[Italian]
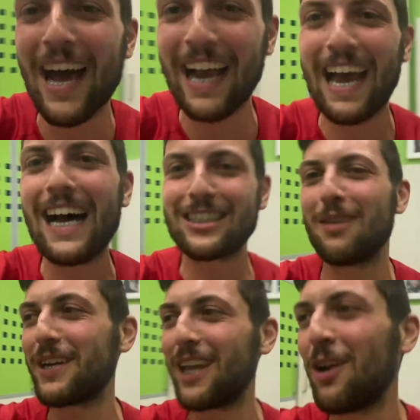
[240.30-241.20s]
la casa
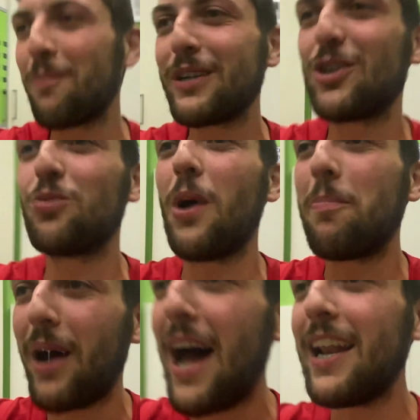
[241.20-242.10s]
perché hanno preso due
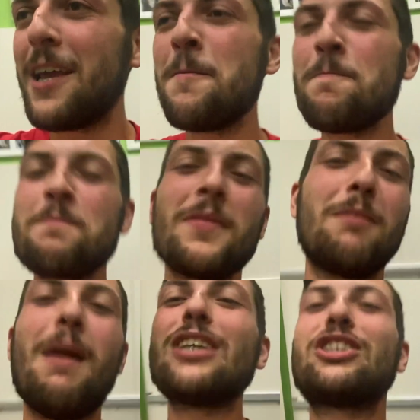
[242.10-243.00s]
pali
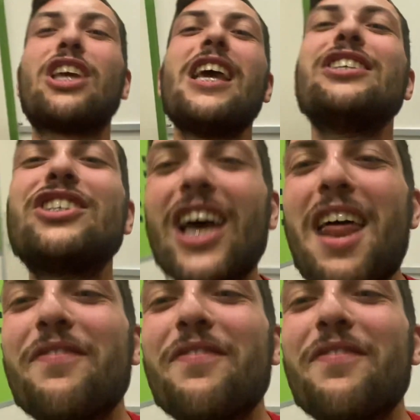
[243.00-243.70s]
ma chi se ne